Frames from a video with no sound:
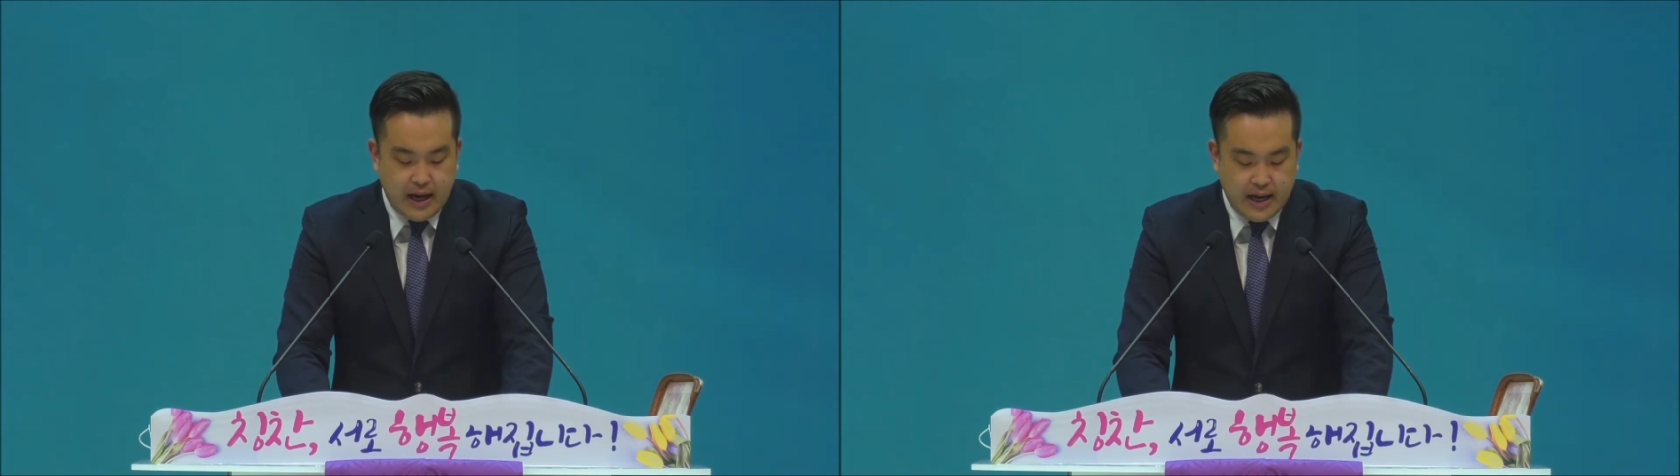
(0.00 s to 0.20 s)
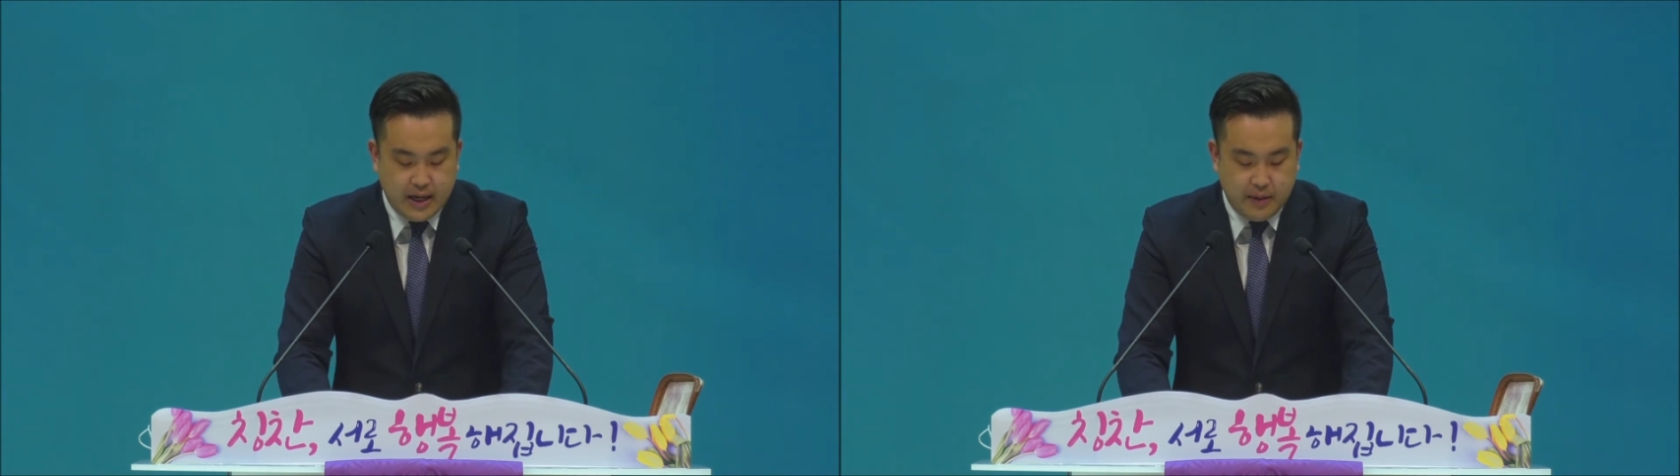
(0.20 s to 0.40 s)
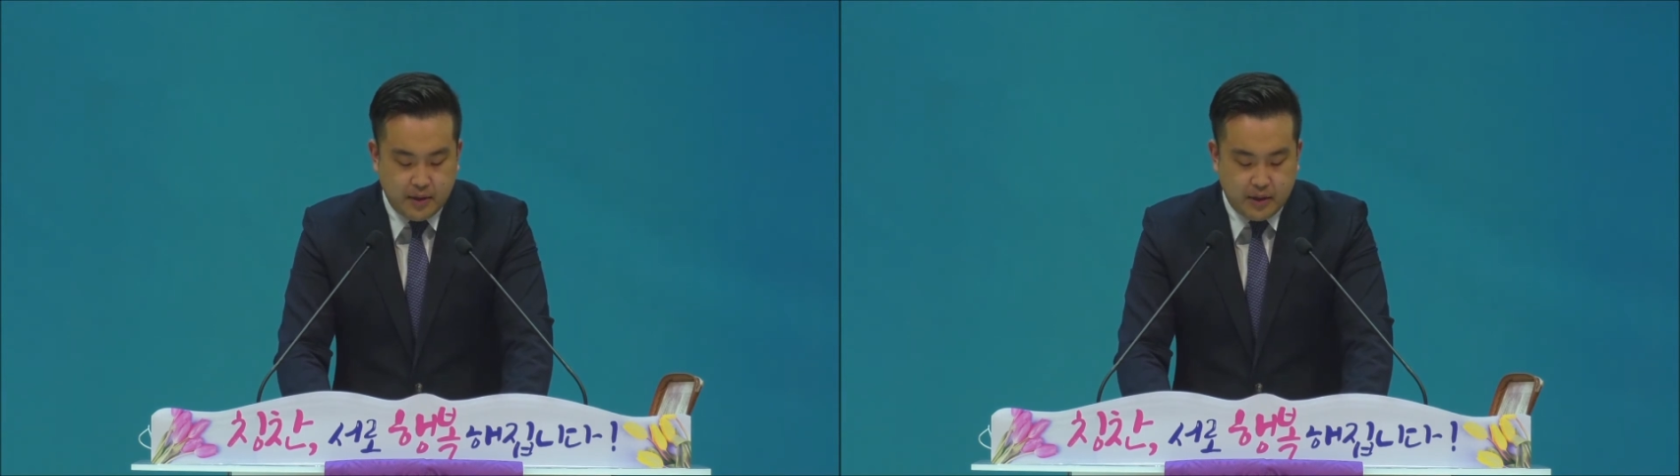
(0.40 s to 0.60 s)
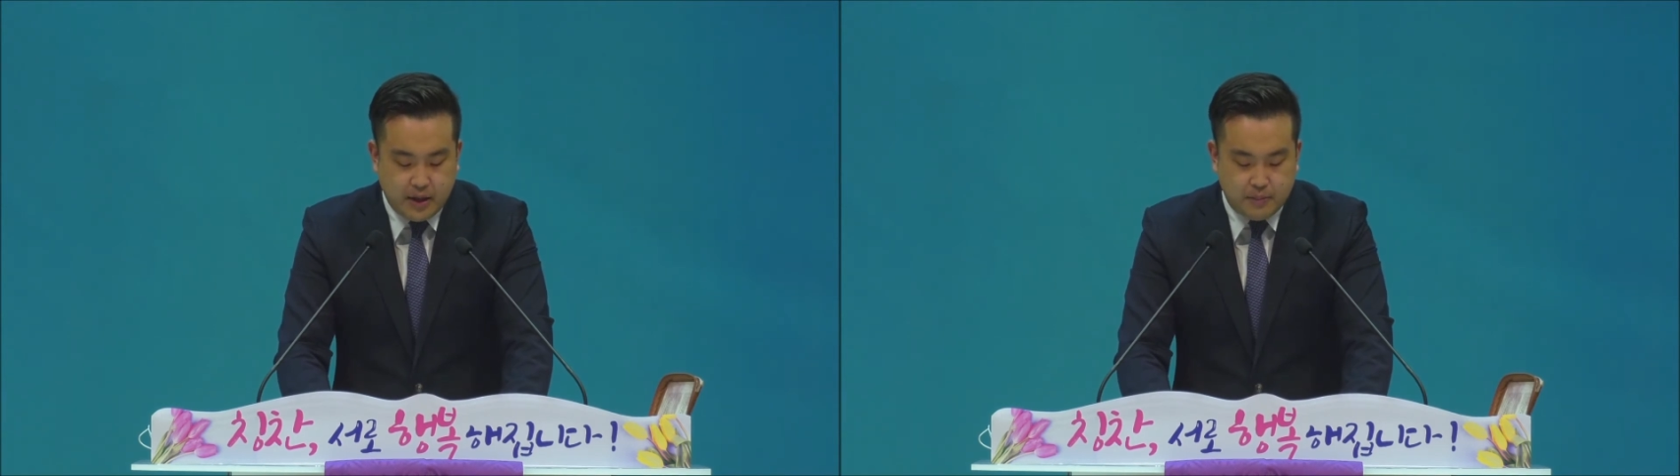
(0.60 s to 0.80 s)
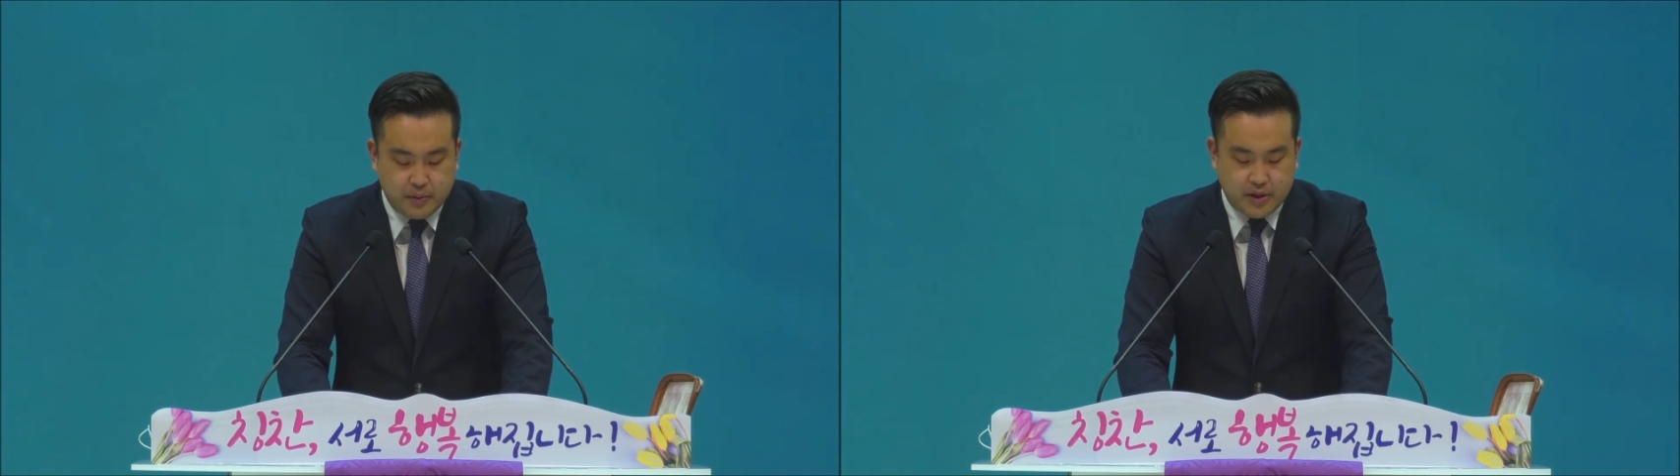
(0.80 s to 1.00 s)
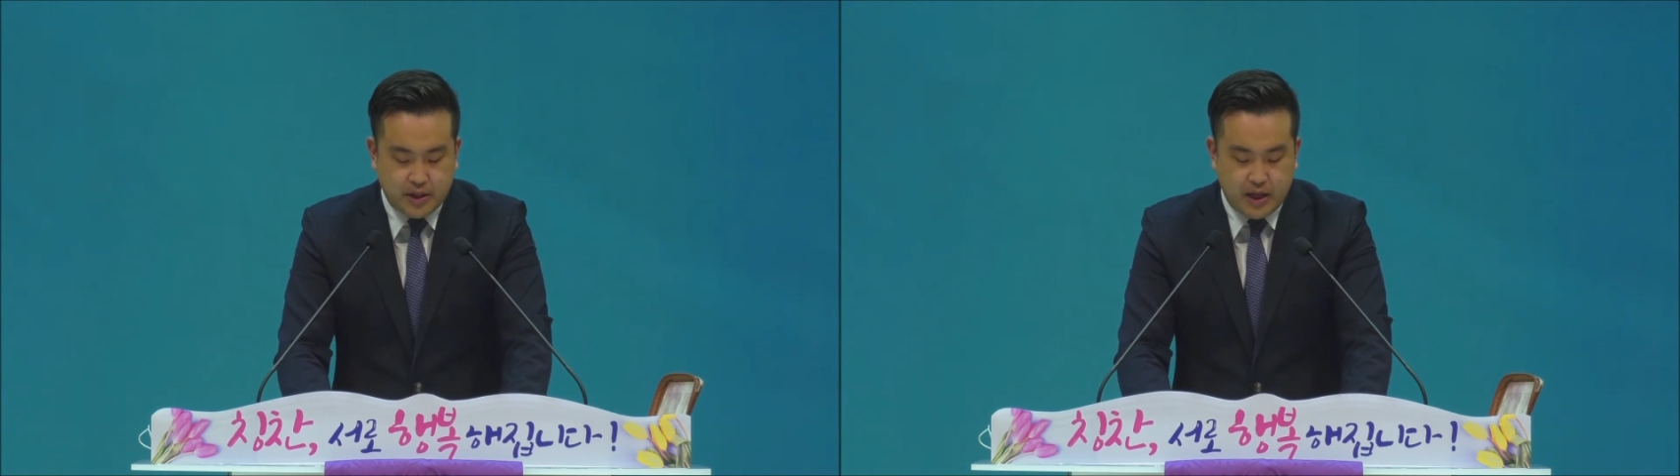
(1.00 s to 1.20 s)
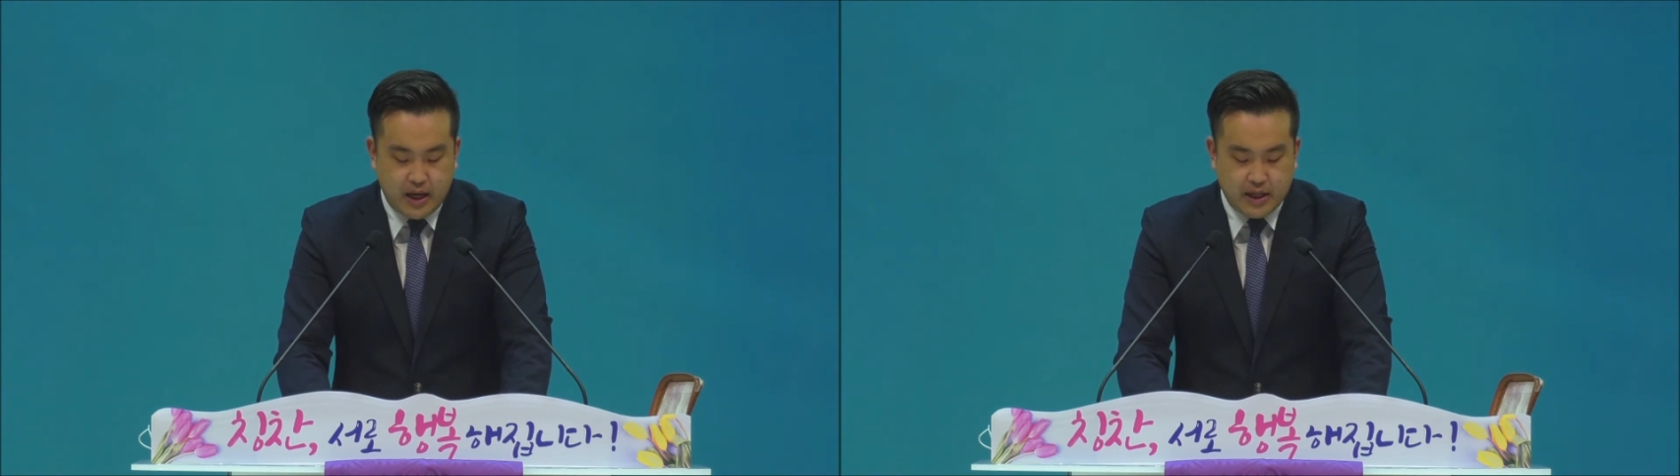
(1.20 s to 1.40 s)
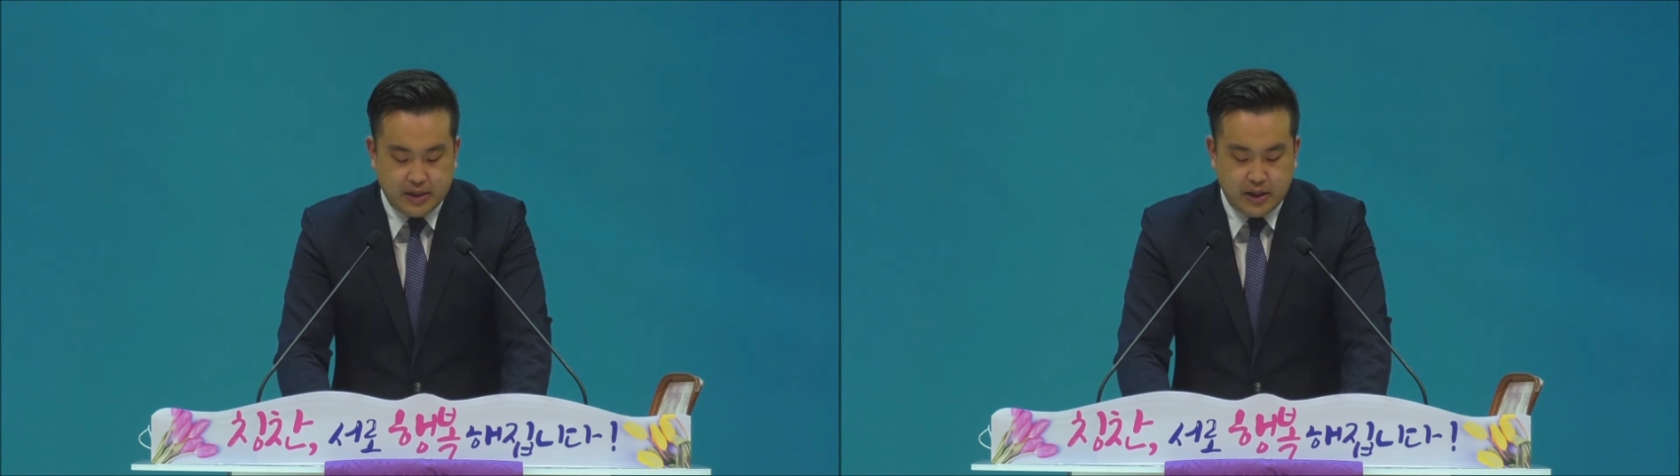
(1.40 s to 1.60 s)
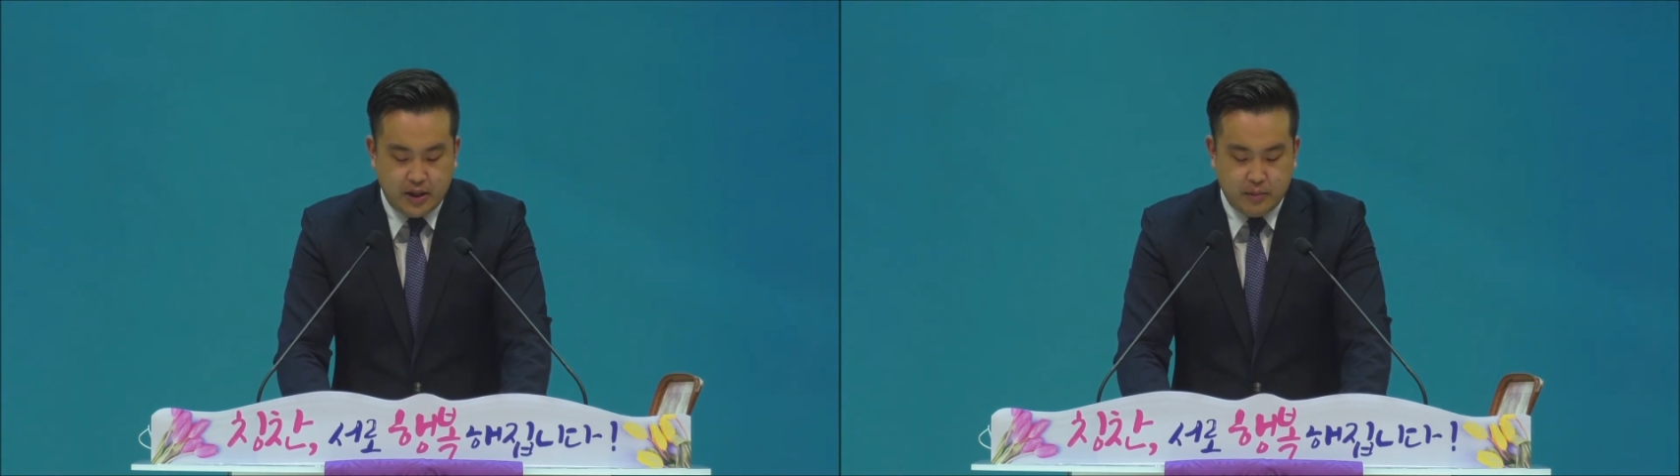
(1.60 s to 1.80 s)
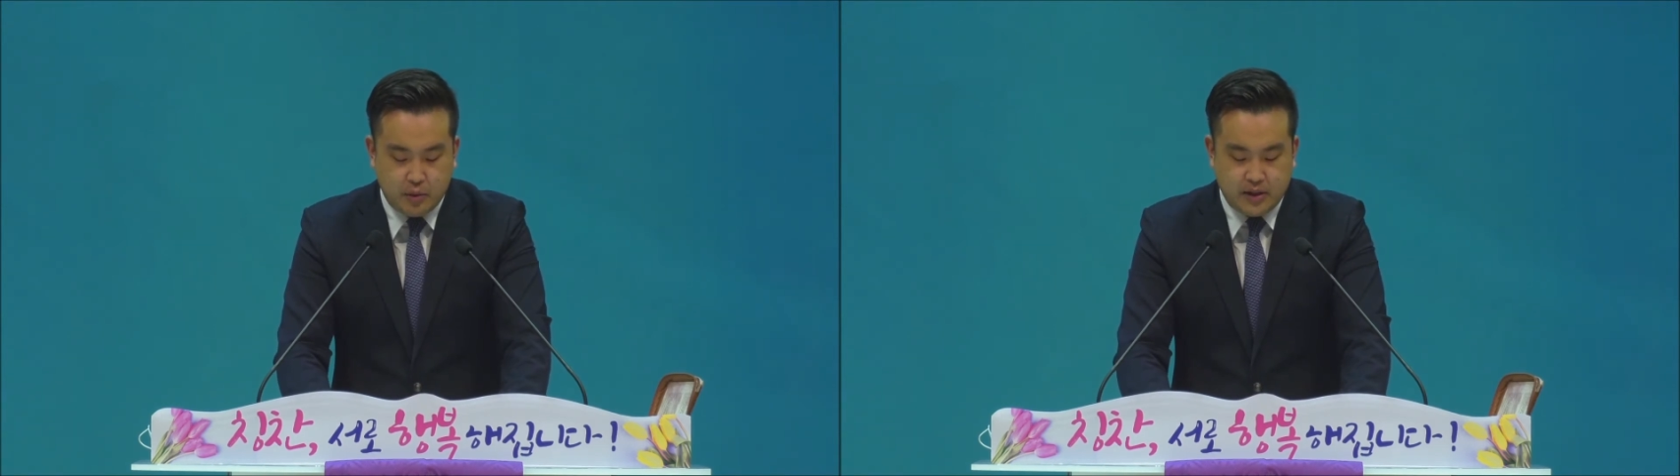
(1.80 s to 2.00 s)
하나님을 기쁘시게
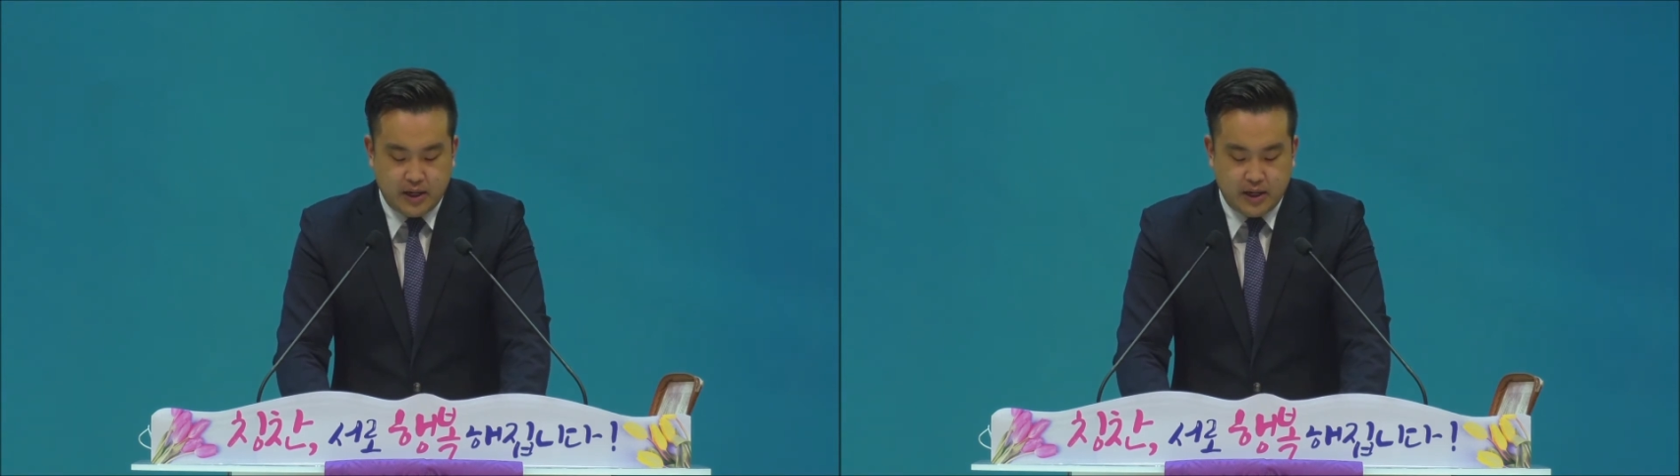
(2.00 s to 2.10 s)
하지